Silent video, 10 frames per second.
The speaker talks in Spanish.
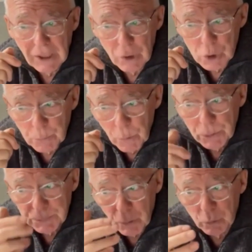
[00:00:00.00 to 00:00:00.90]
que nos
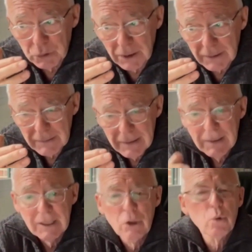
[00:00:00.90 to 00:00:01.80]
podemos preguntar
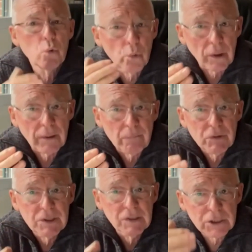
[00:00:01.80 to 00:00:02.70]
qué ocurre
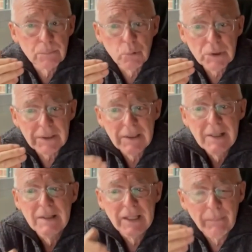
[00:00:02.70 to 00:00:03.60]
si después
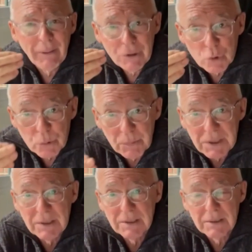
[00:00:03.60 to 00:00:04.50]
de varios
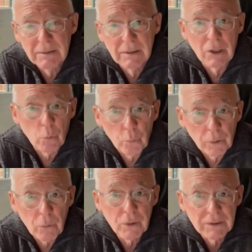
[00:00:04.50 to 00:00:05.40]
meses el
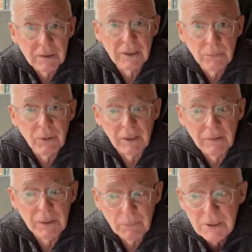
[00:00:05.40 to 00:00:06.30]
Juzgado Central de
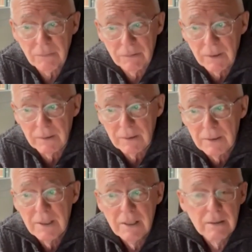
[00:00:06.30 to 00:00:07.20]
Vigilancia Penitenciaria
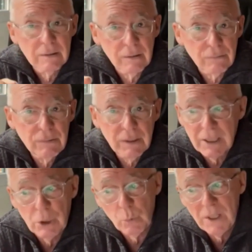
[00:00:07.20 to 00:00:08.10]
decide
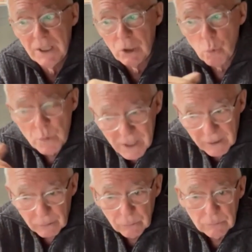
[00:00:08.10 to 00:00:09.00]
que no hay ninguna
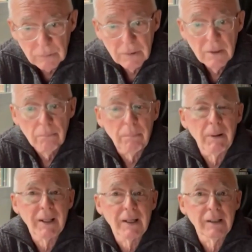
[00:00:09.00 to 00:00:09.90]
razón
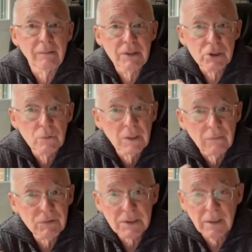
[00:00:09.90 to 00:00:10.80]
para que la decisión de la
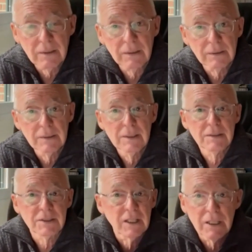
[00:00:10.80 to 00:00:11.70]
Fiscalía
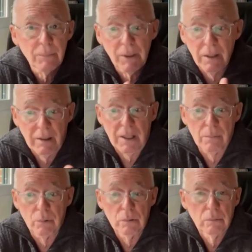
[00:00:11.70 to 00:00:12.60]
se lleve a
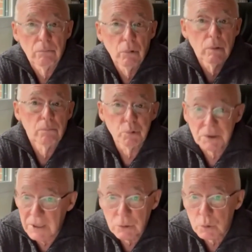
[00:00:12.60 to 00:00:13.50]
cabo. Bueno, pues
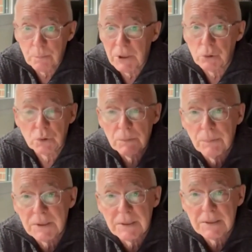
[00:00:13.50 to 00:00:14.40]
que estos presos y
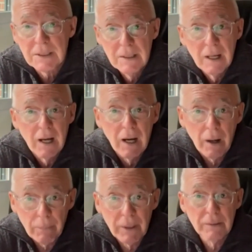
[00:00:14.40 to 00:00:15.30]
presas
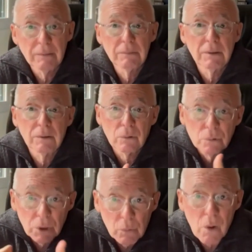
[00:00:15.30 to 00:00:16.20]
habrán eh,
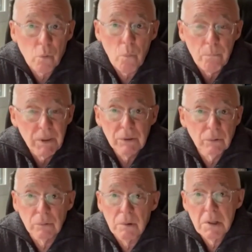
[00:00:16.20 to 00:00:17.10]
continuado
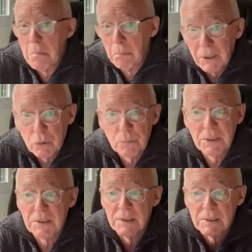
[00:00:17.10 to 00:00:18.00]
cumpliendo varios
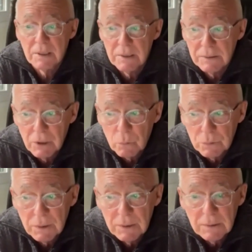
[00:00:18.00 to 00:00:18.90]
meses eh, de
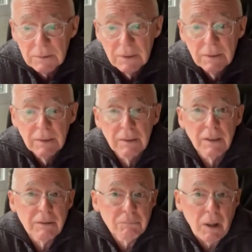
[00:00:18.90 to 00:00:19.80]
condena,
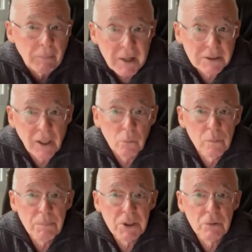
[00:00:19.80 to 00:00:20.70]
eh, habrán estado
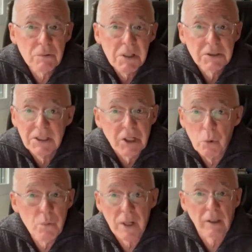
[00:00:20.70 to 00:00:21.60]
en prisión sin
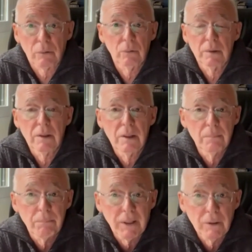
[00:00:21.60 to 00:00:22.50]
ninguna razón
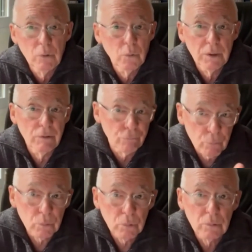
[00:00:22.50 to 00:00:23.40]
para ello y
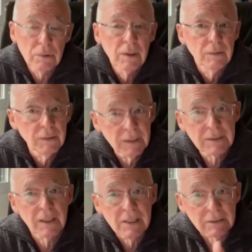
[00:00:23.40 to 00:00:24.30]
fruto de
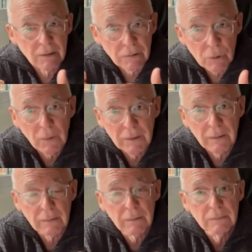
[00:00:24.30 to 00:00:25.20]
esa
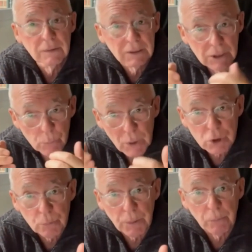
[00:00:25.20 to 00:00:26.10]
intencionalidad del Tribunal
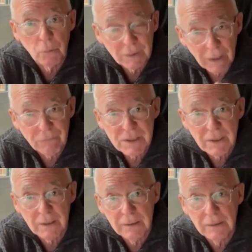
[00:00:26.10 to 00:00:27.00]
Supremo y de la
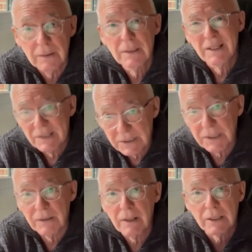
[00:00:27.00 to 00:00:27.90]
Fiscalía de
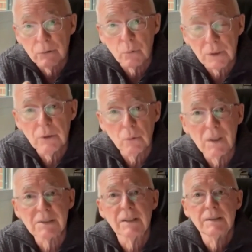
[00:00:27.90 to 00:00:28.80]
seguir retorciendo
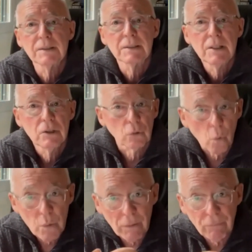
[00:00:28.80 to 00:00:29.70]
las leyes con
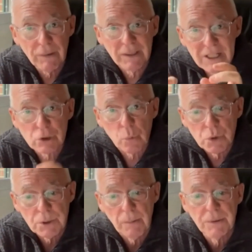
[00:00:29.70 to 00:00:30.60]
un afán
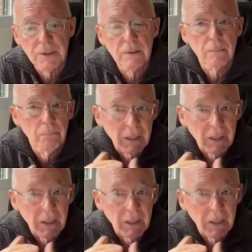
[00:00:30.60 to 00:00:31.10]
exclusivamente